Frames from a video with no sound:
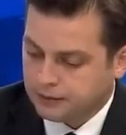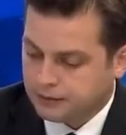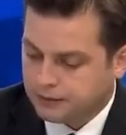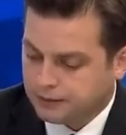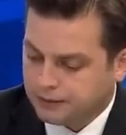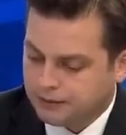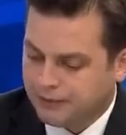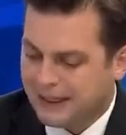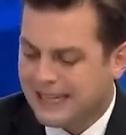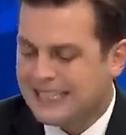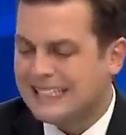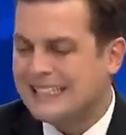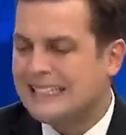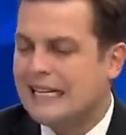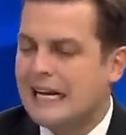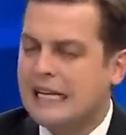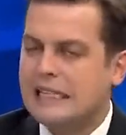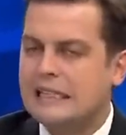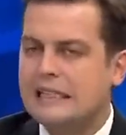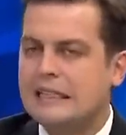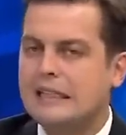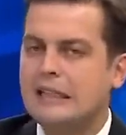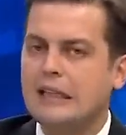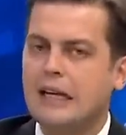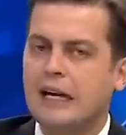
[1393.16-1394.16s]

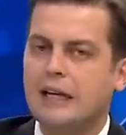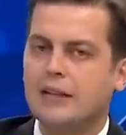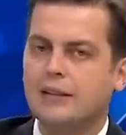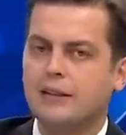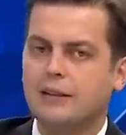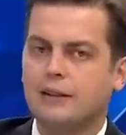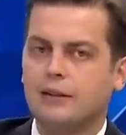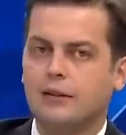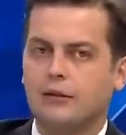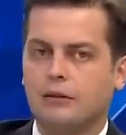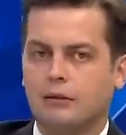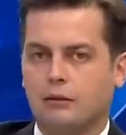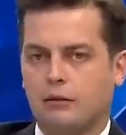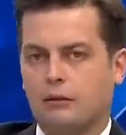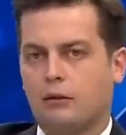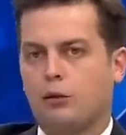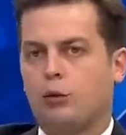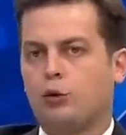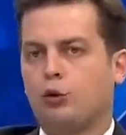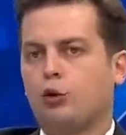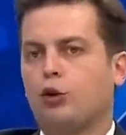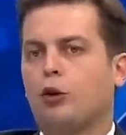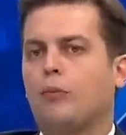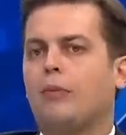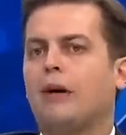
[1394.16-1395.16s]
beklentiler
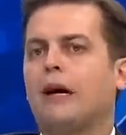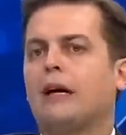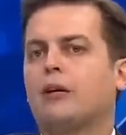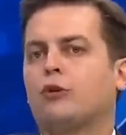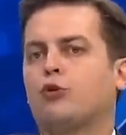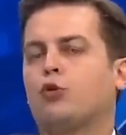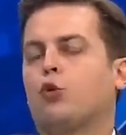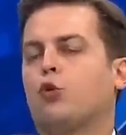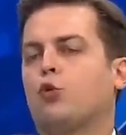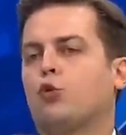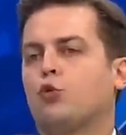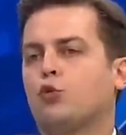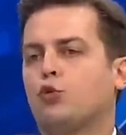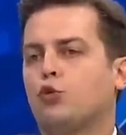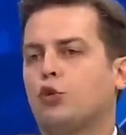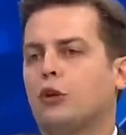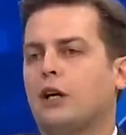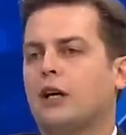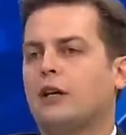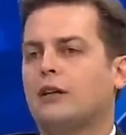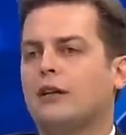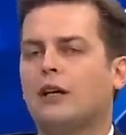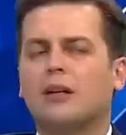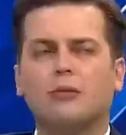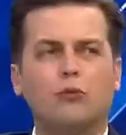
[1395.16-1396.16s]
oluyor bazı
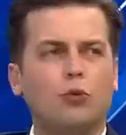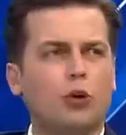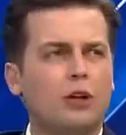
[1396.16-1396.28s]
oyunculardan.